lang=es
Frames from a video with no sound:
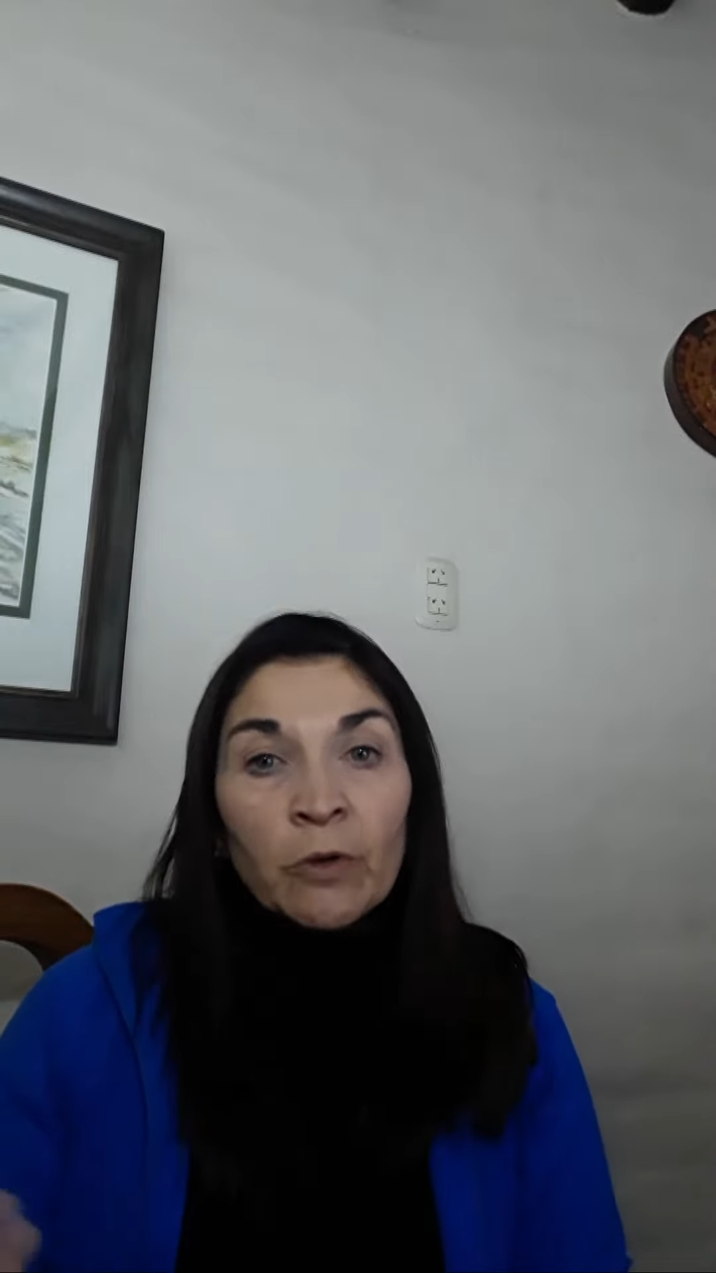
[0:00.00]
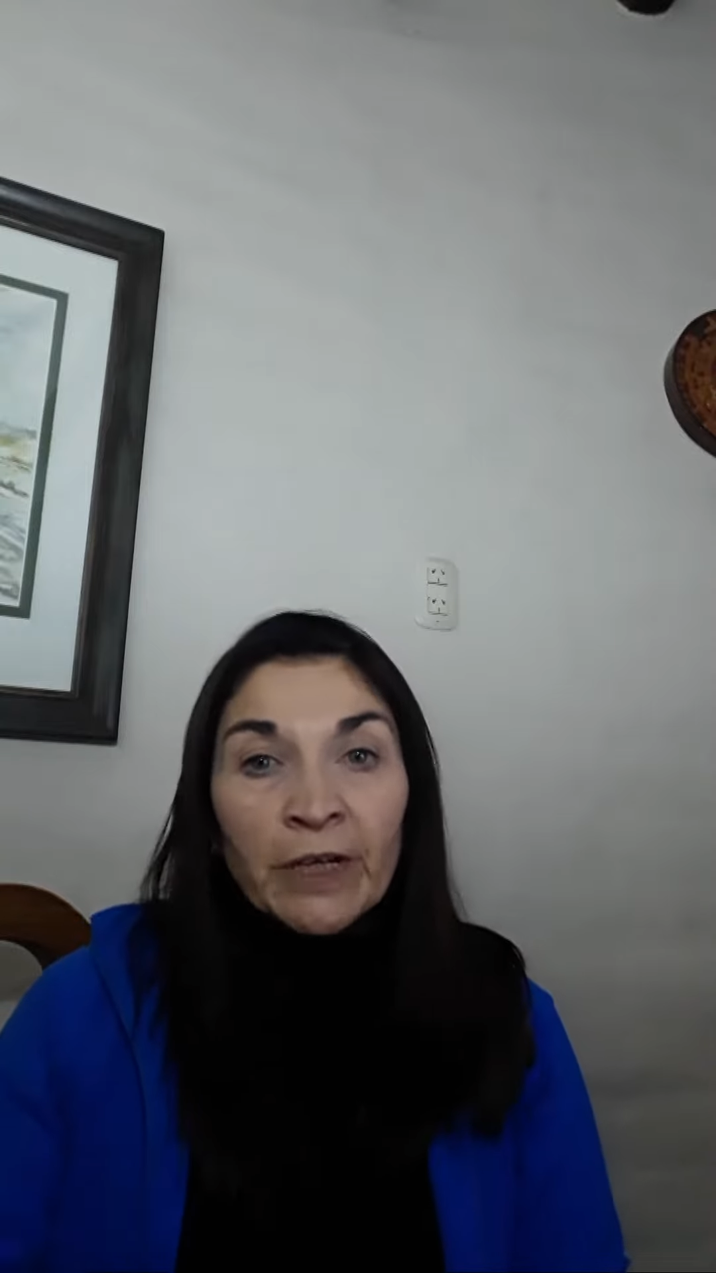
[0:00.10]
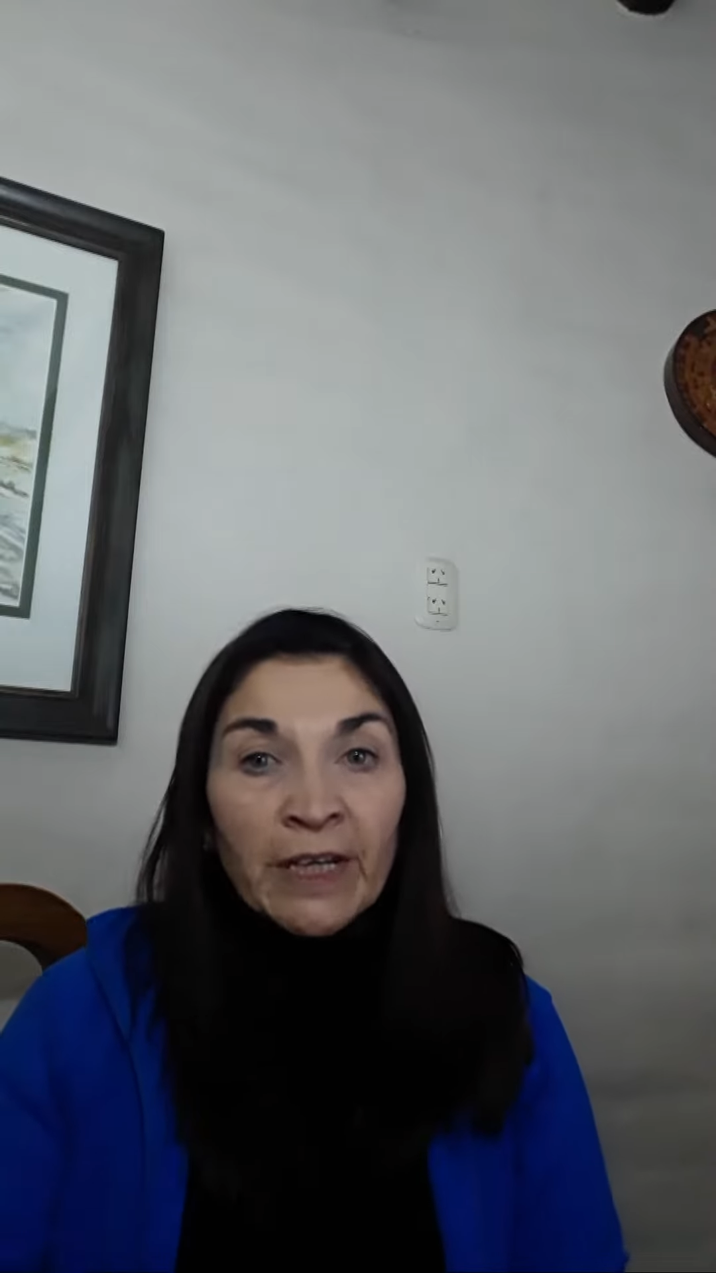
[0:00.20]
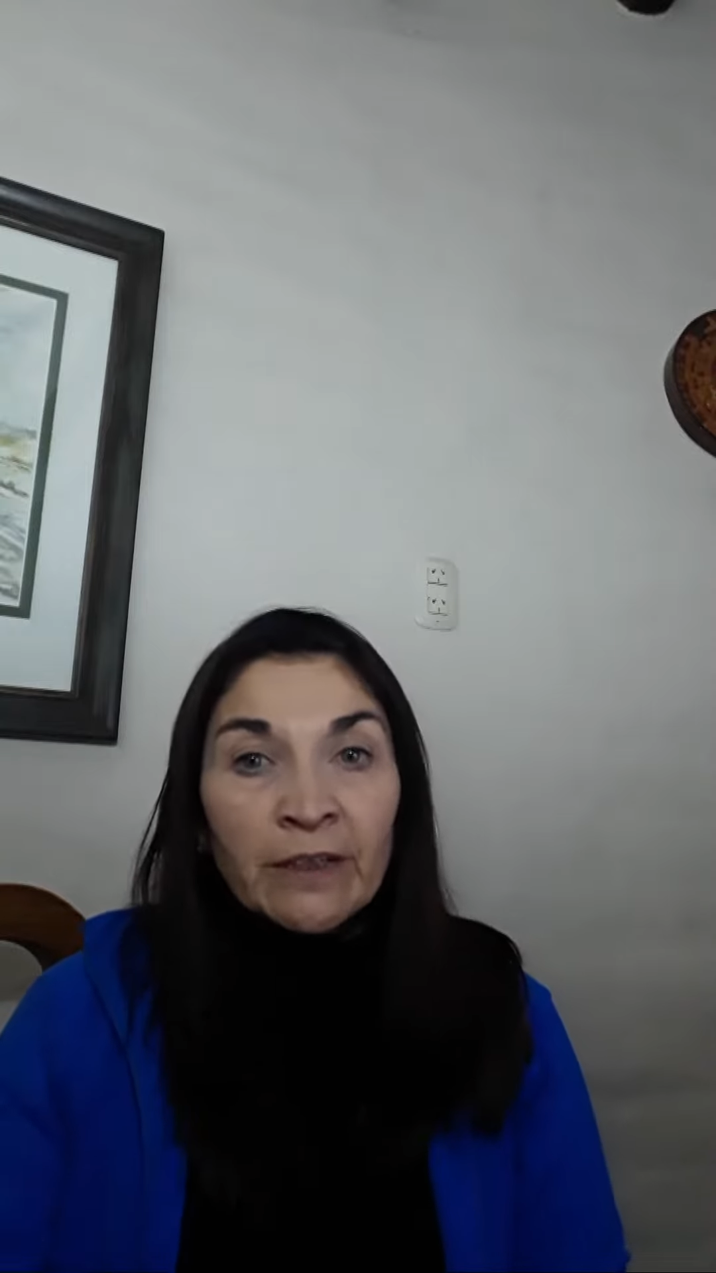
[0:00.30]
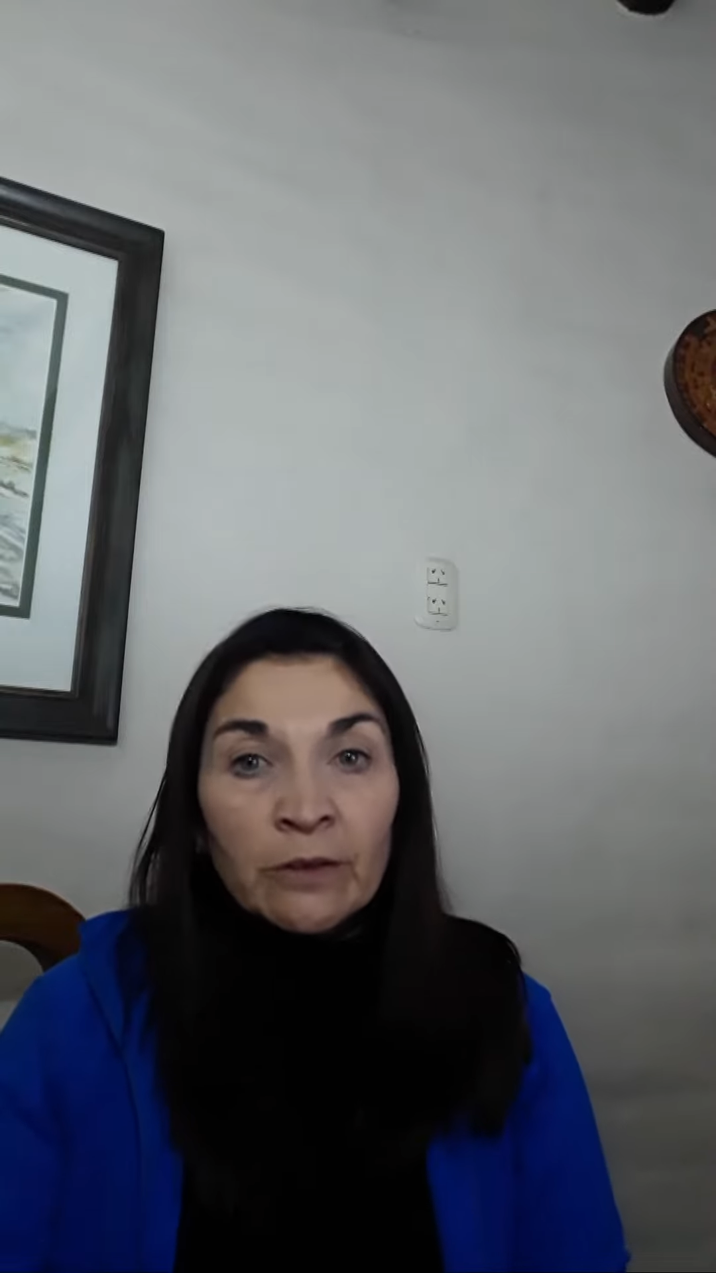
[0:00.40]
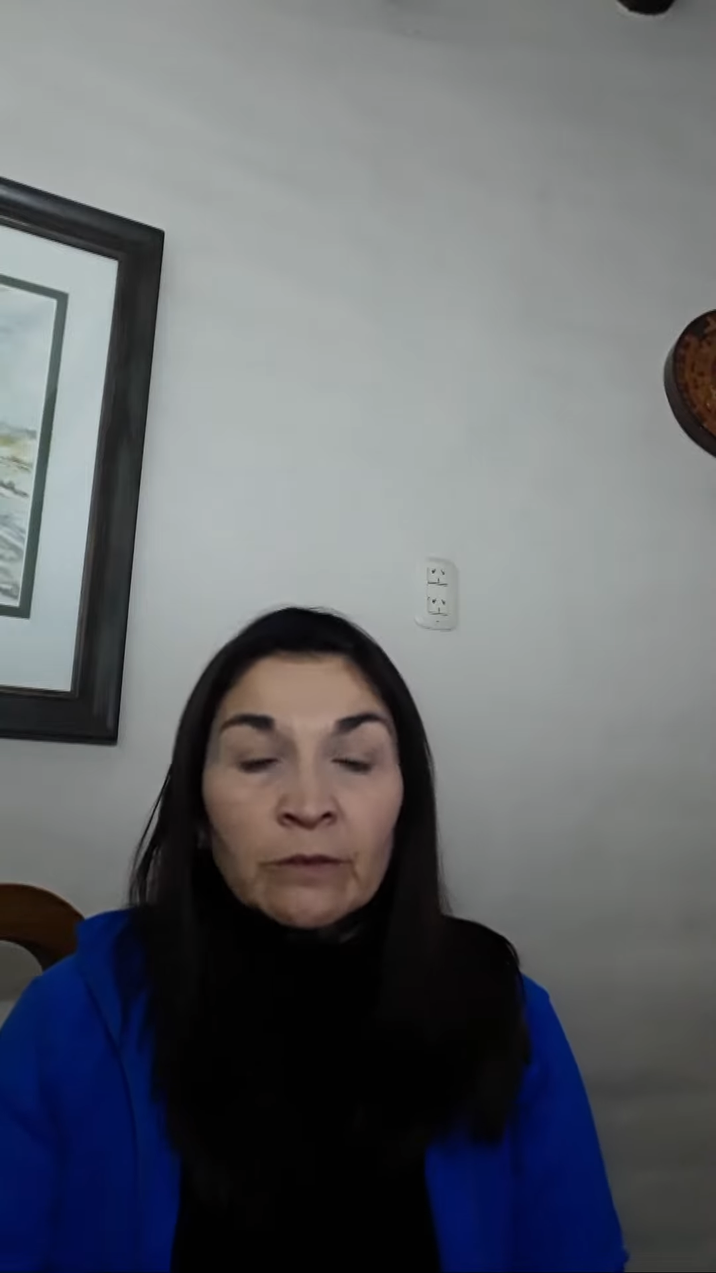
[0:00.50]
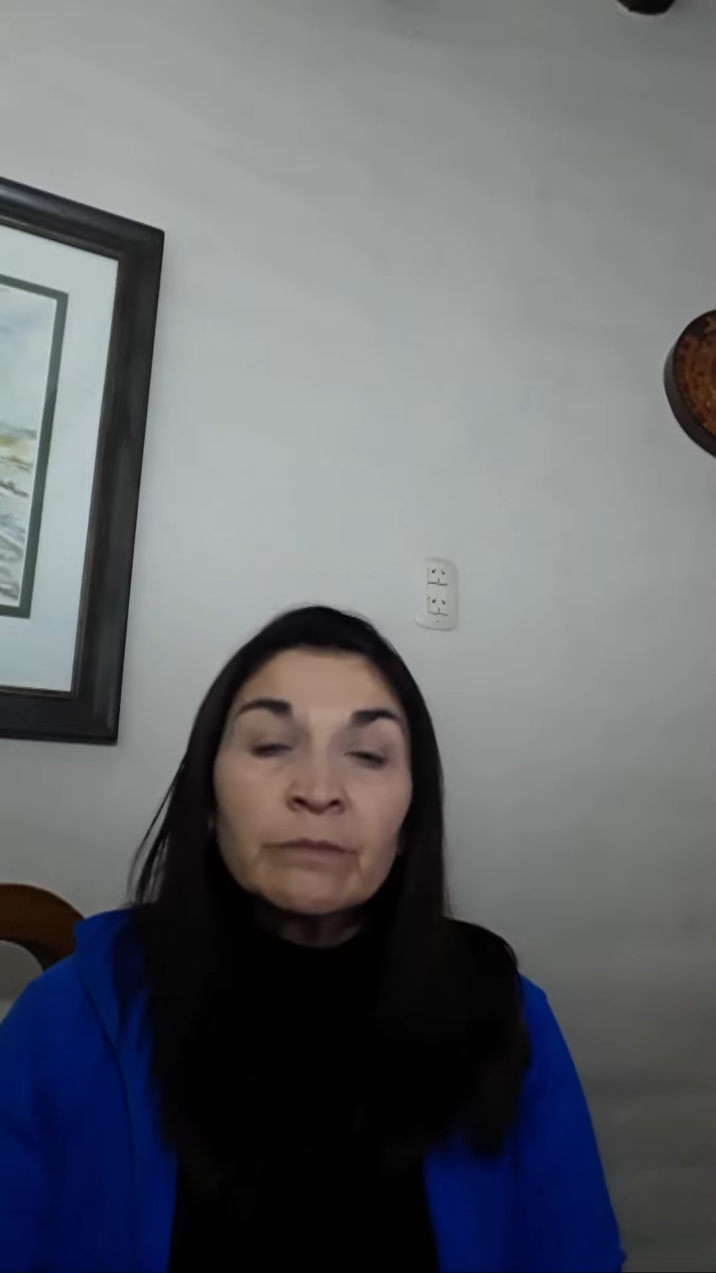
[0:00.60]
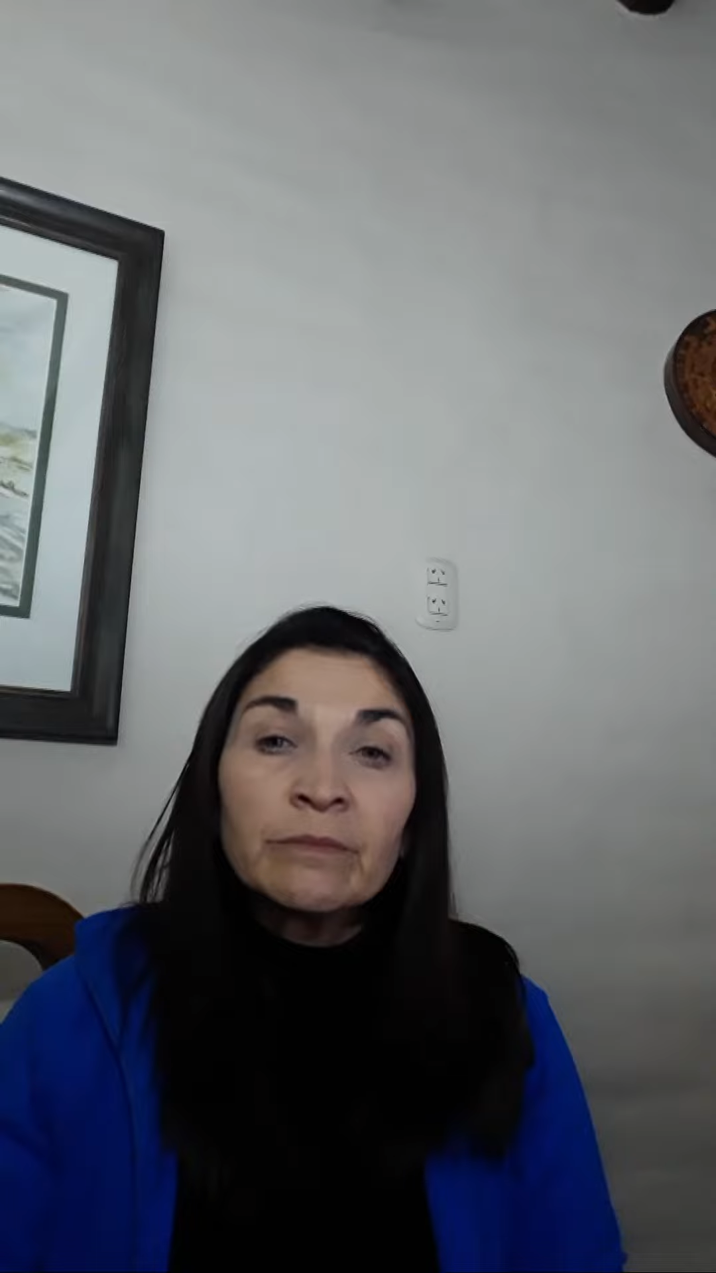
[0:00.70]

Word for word: Moreno,